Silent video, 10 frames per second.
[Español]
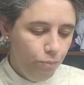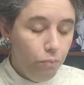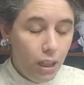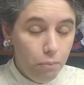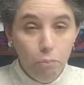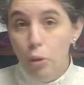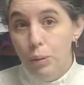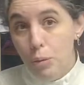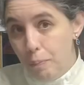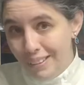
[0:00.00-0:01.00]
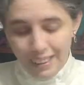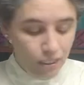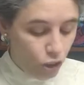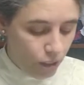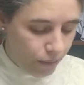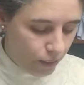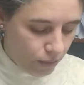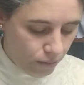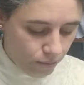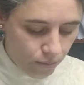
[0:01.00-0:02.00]
Vale, volvemos para atrás otra vez.
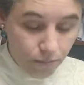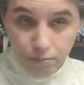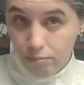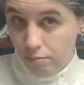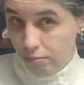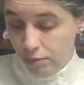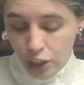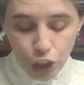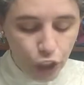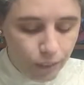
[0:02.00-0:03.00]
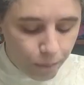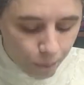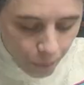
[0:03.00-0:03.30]
Chin, chin.